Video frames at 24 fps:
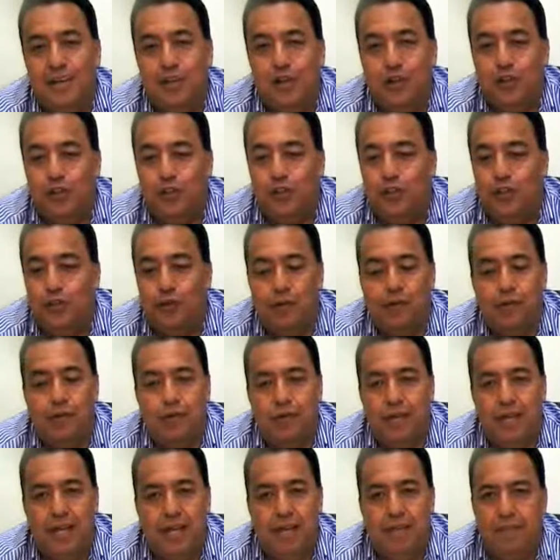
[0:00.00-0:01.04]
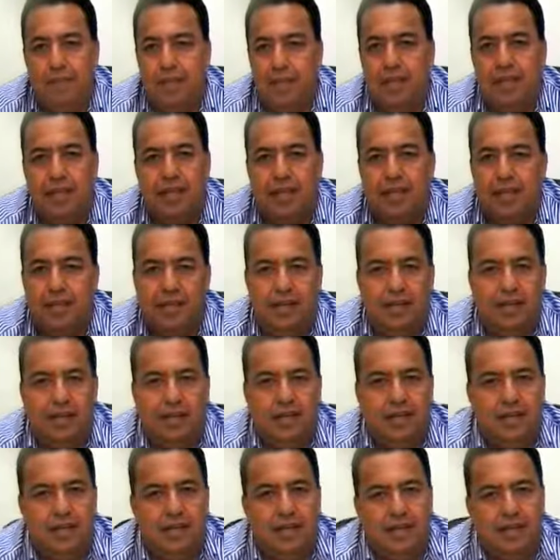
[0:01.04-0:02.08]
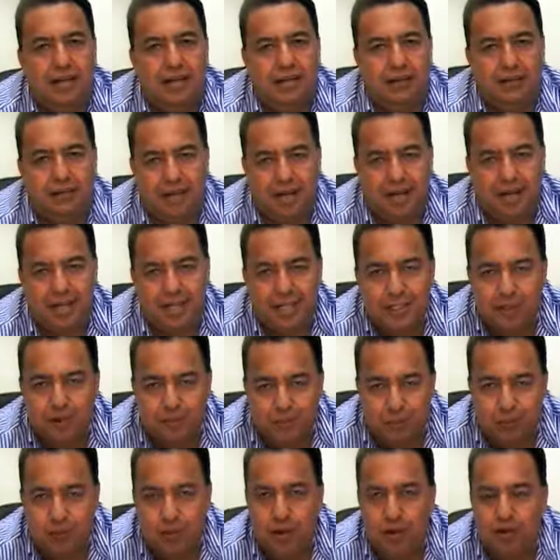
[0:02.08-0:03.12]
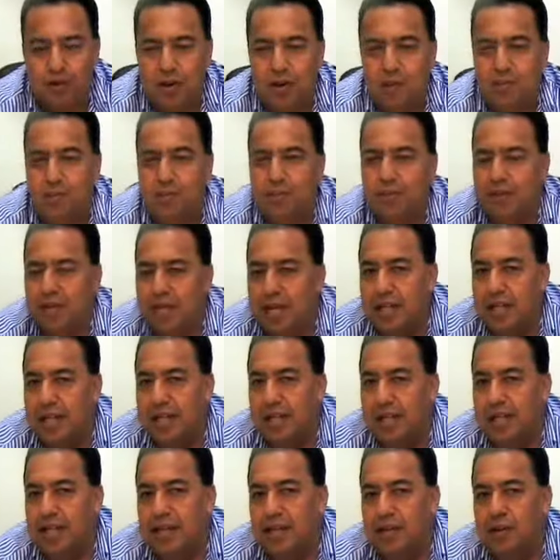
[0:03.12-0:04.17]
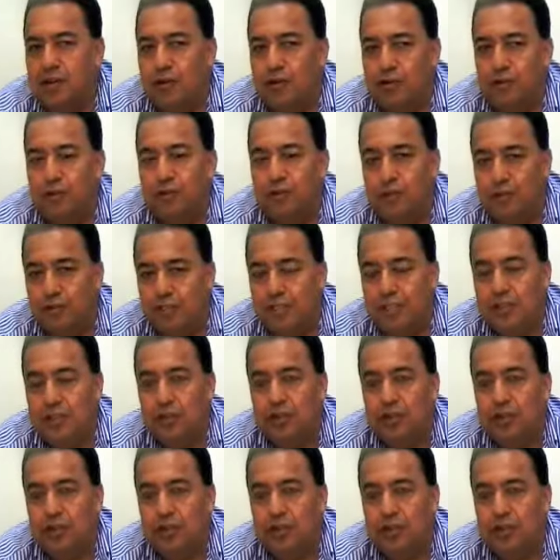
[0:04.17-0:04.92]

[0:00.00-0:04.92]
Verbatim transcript: Nosotros vemos únicamente lo del registro público de la propiedad, como nos,